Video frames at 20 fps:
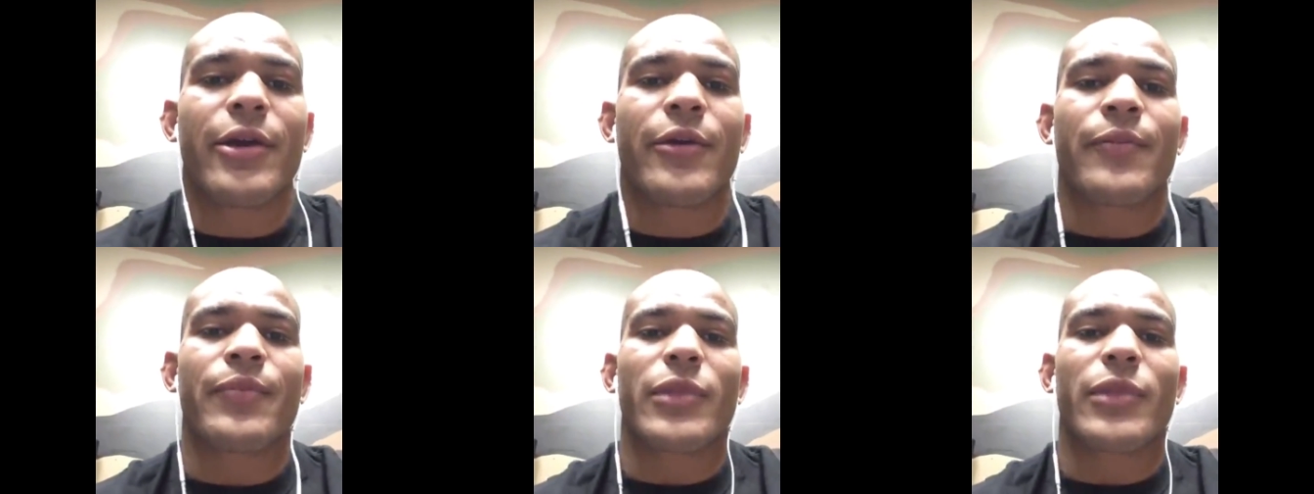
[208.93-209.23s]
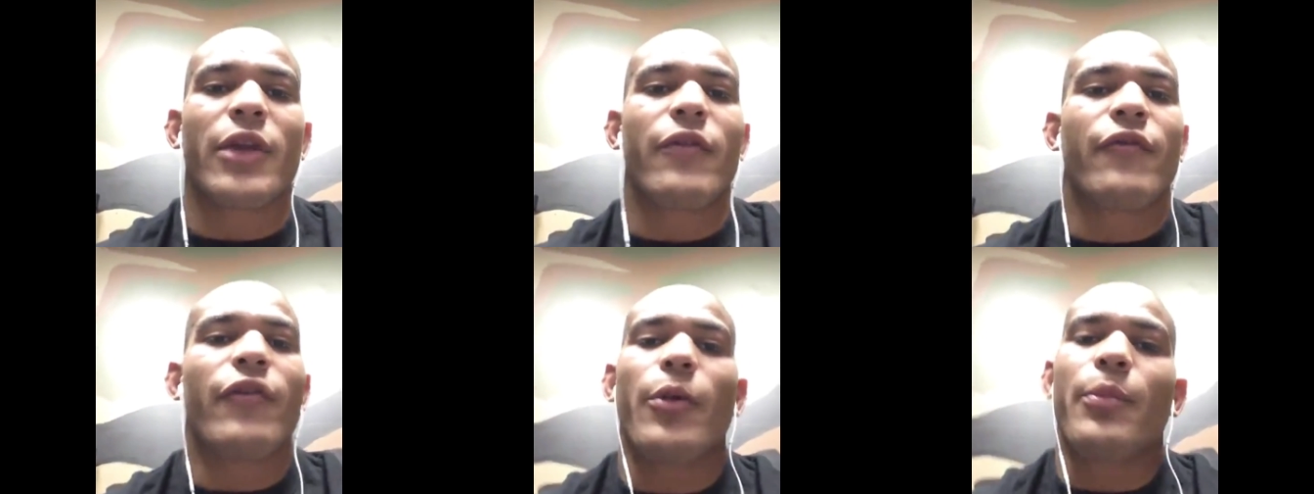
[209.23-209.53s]
E
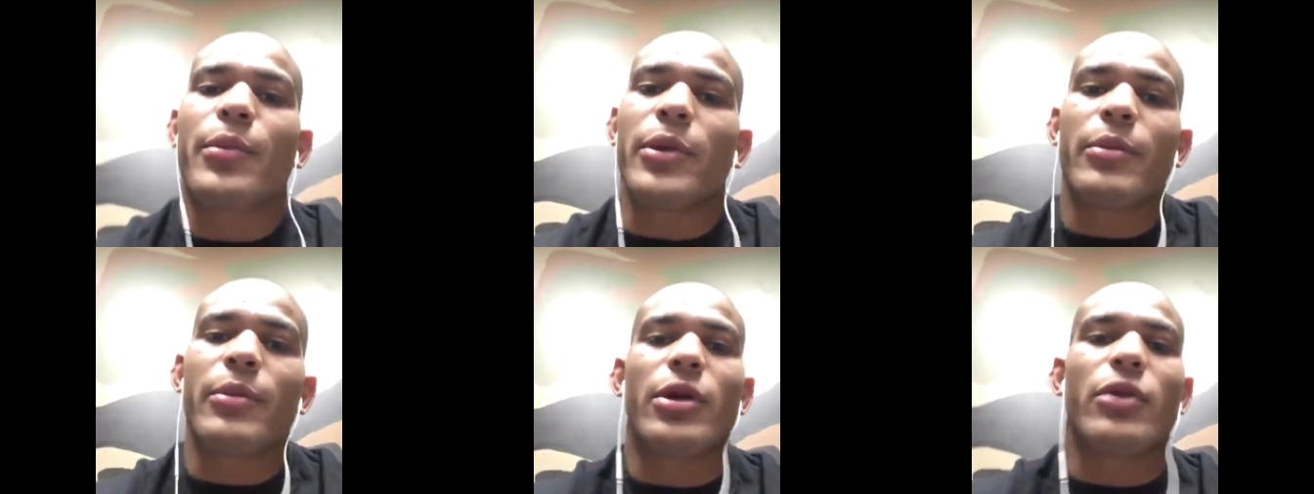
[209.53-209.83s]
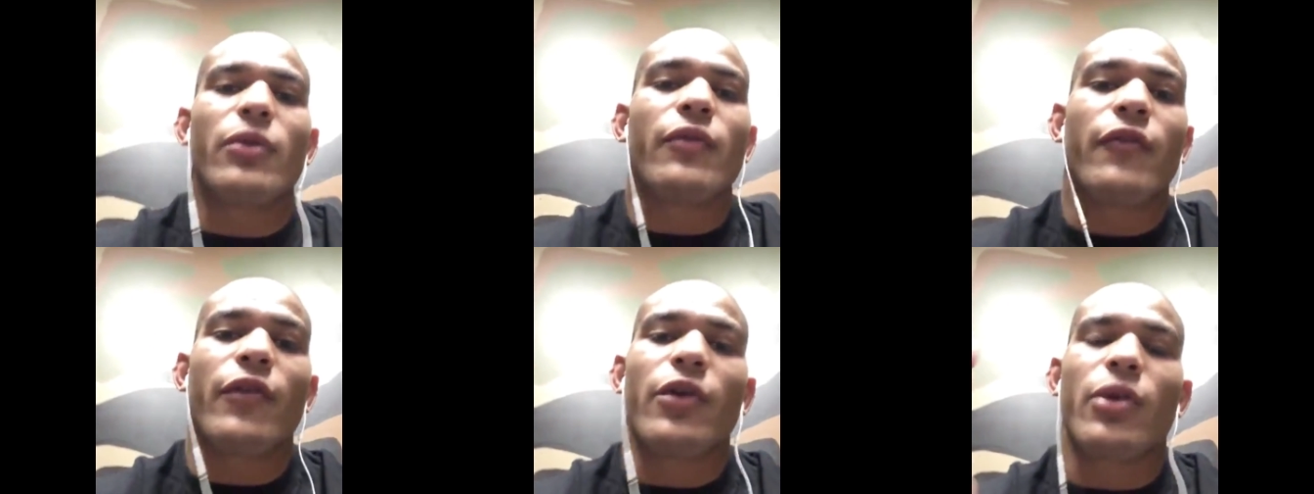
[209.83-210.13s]
foi o primeiro,
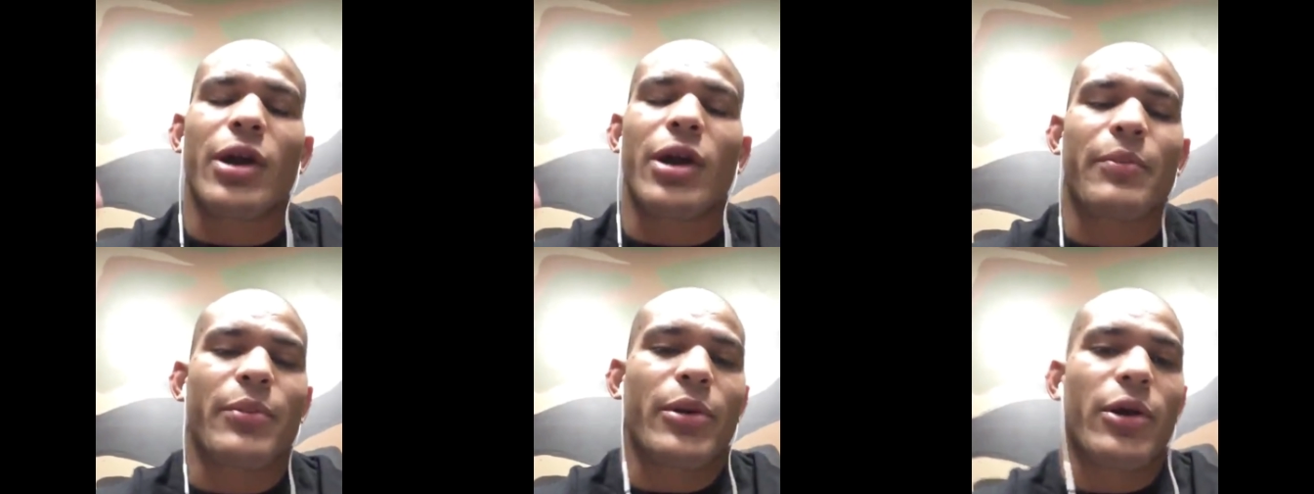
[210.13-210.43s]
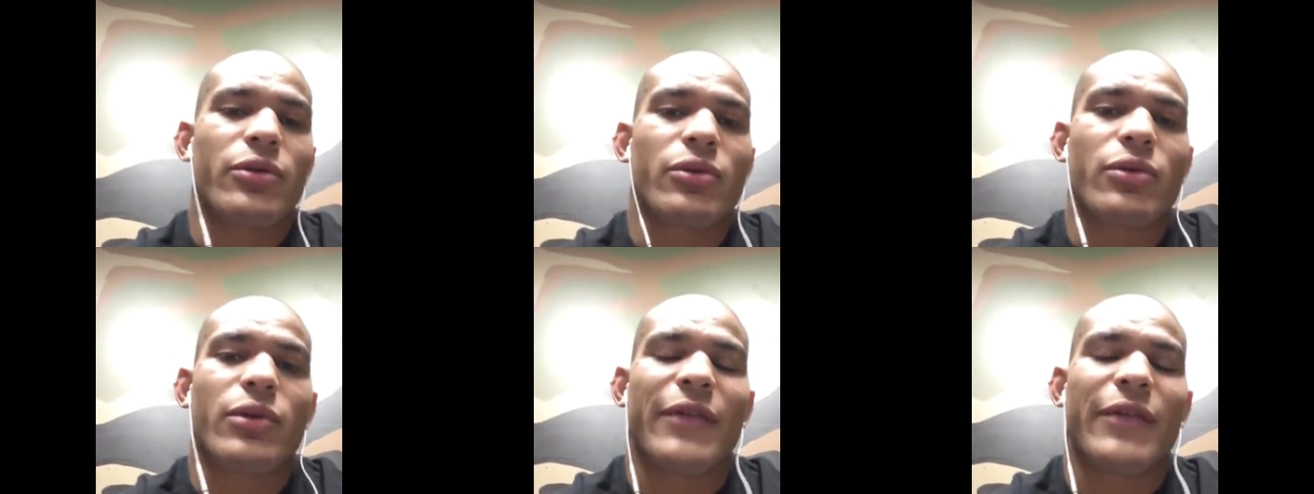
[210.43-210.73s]
foi o campeão do
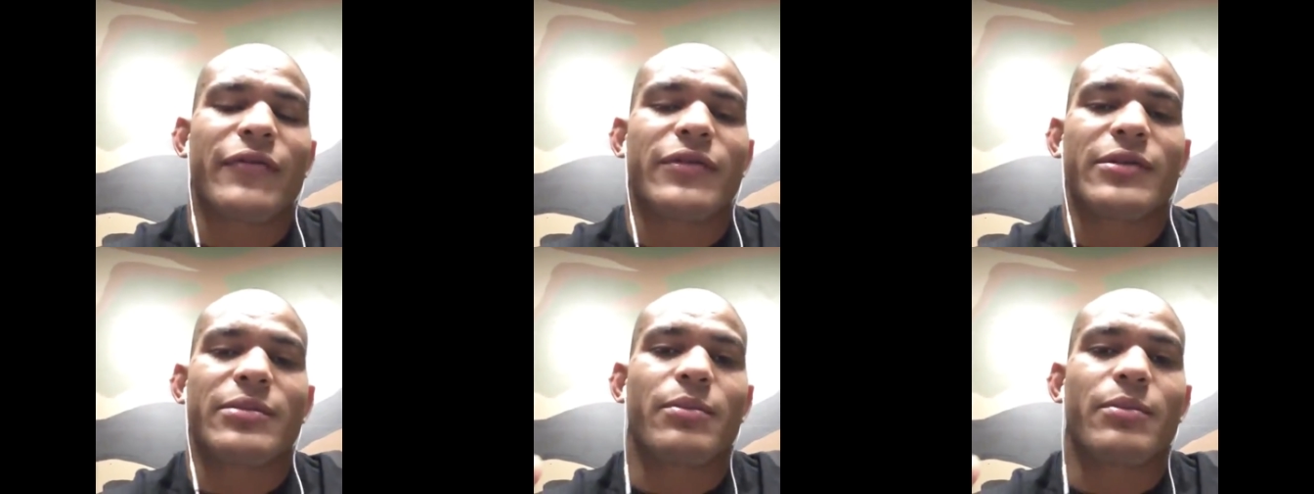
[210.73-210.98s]
UFC,